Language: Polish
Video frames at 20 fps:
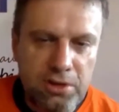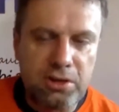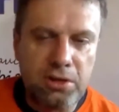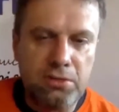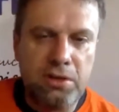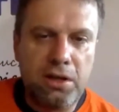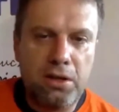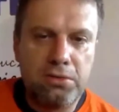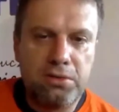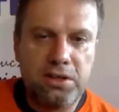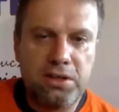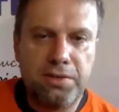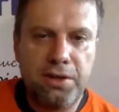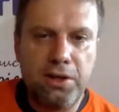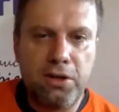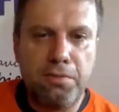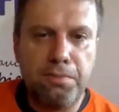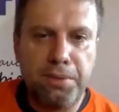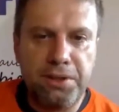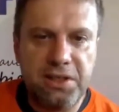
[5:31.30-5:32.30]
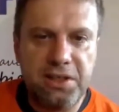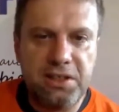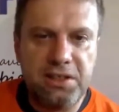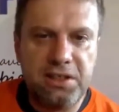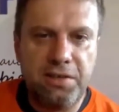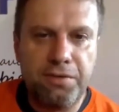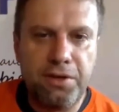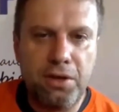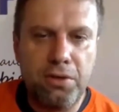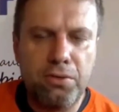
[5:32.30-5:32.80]
doskonalą te swoje
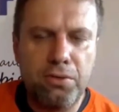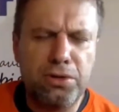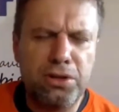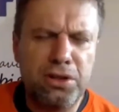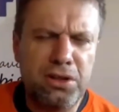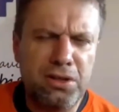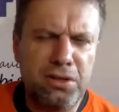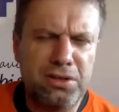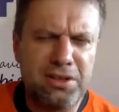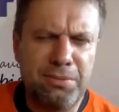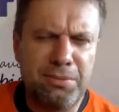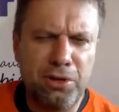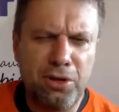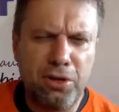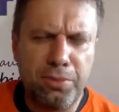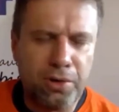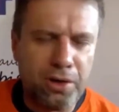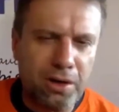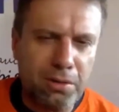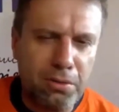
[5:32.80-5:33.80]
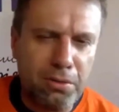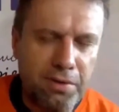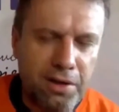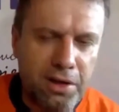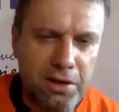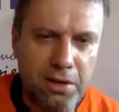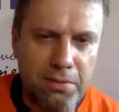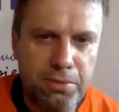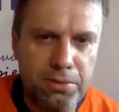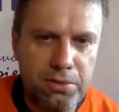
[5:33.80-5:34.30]
kompetencje w kierunku nie tylko samego
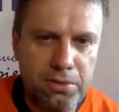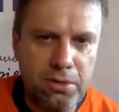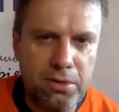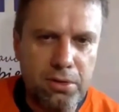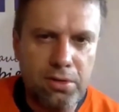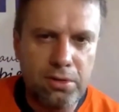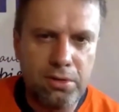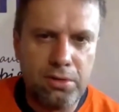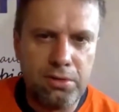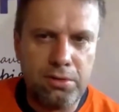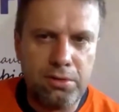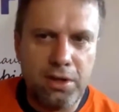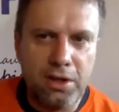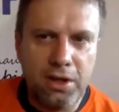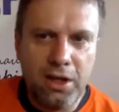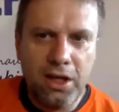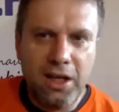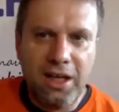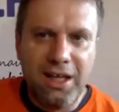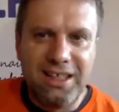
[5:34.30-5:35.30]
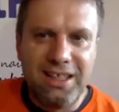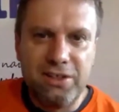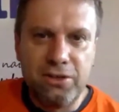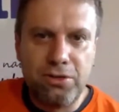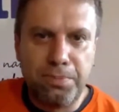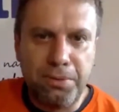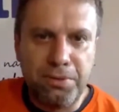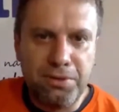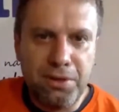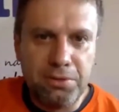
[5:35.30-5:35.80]
programowania, bo to
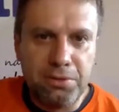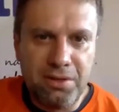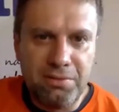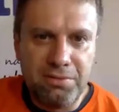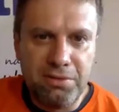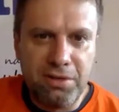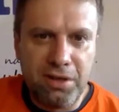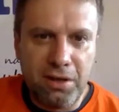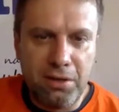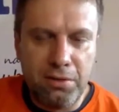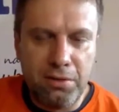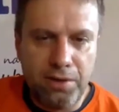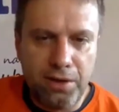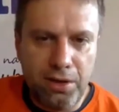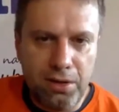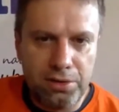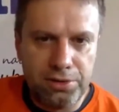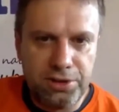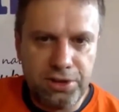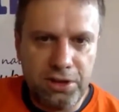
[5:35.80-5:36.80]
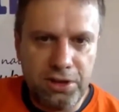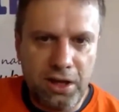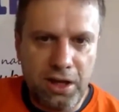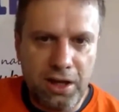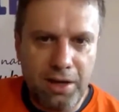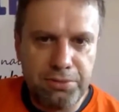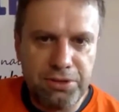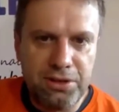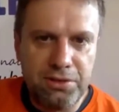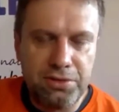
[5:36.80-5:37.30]
zupełnie dobrze nam w tym kraju wychodzi,
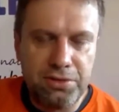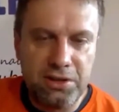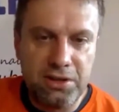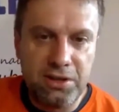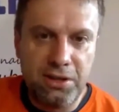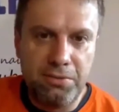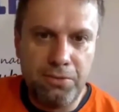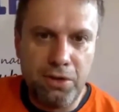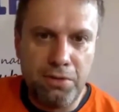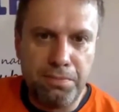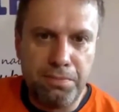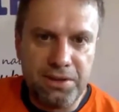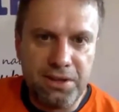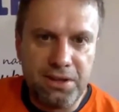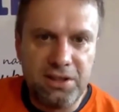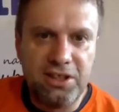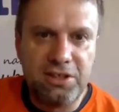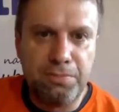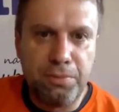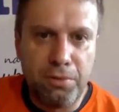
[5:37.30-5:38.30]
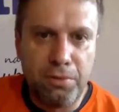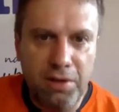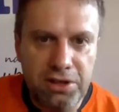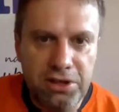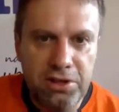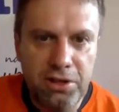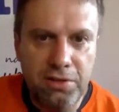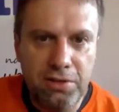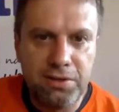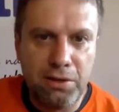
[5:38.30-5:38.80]
ale przede wszystkim kompetencji
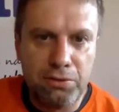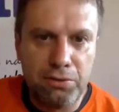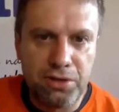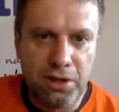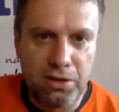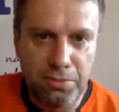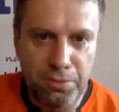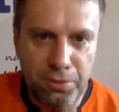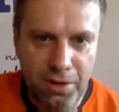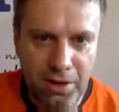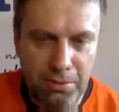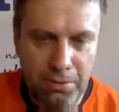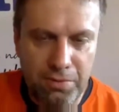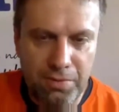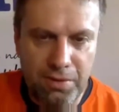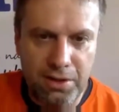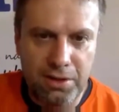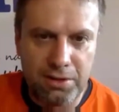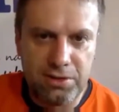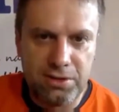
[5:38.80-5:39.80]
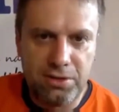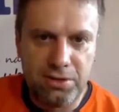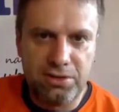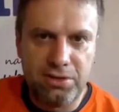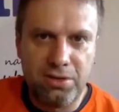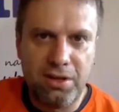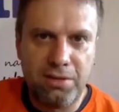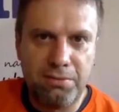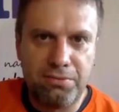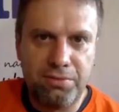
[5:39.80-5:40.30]
społecznych w nauczaniu programowania, coś,
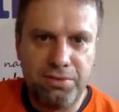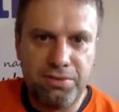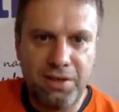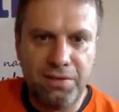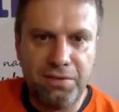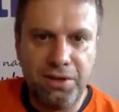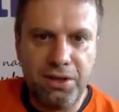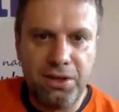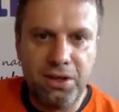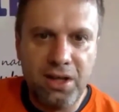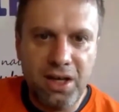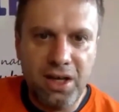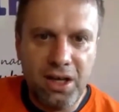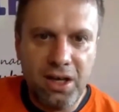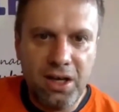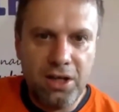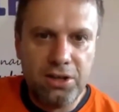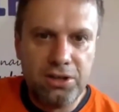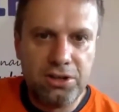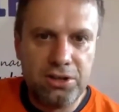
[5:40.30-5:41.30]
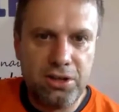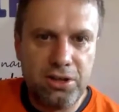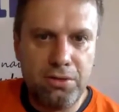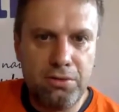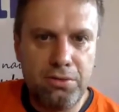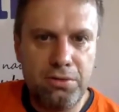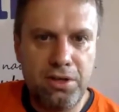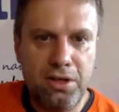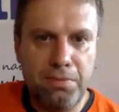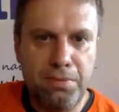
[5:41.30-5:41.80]
co nam w tej chwili
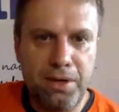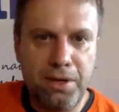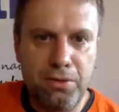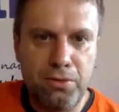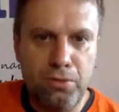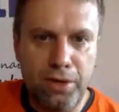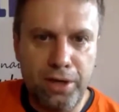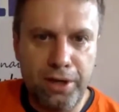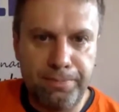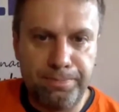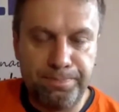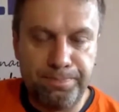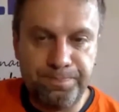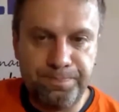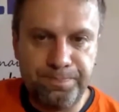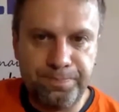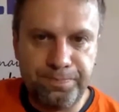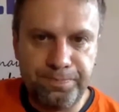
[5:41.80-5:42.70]
szczególnie brakuje.